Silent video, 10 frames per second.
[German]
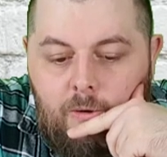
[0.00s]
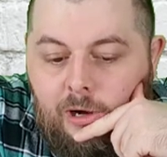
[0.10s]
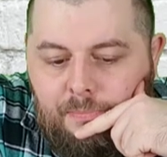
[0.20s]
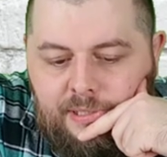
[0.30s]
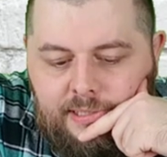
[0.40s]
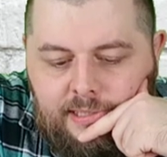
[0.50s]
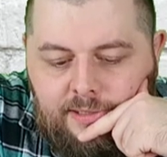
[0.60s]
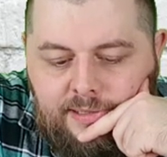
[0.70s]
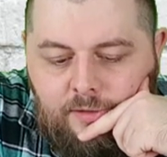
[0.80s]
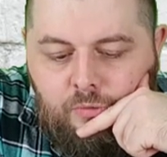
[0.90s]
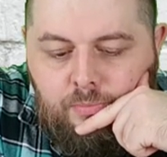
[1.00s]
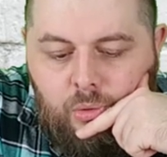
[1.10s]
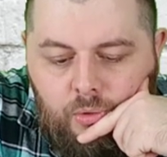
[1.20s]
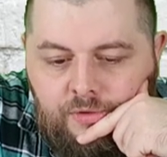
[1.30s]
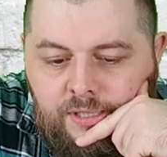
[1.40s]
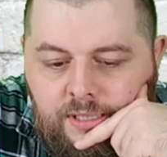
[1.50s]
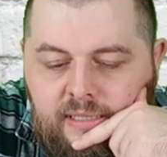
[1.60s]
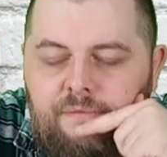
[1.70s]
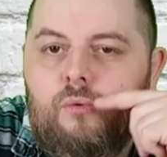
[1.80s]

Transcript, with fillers: ob ich das jetzt positiv